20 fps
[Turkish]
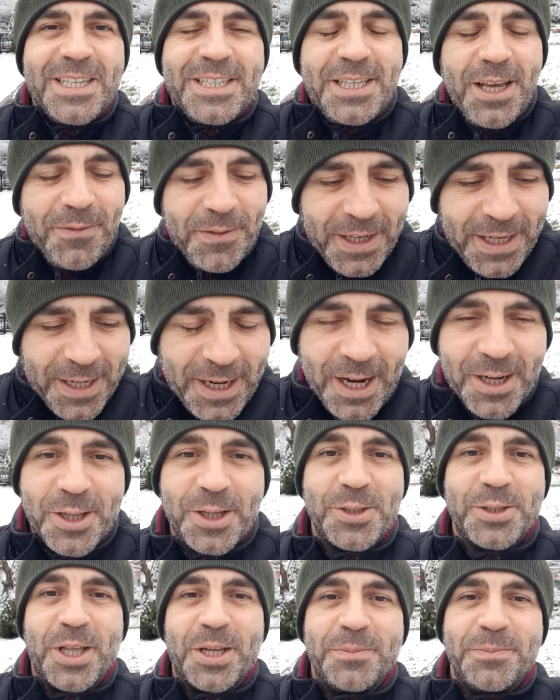Sevgili
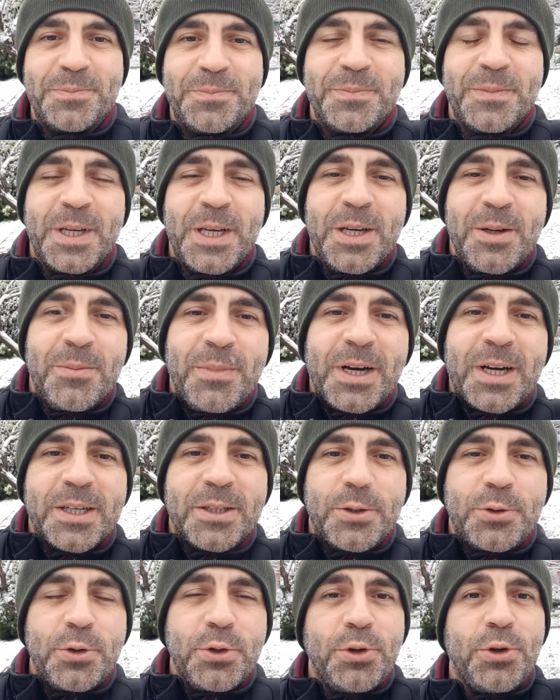kardeşlerim, bakın
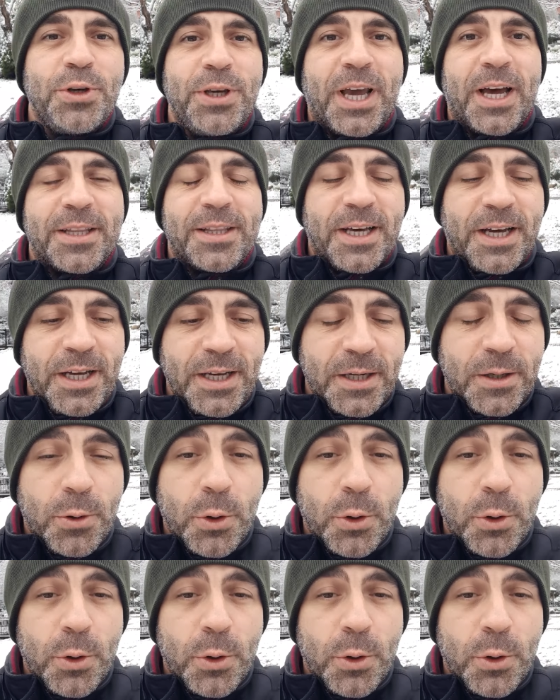şu dünyada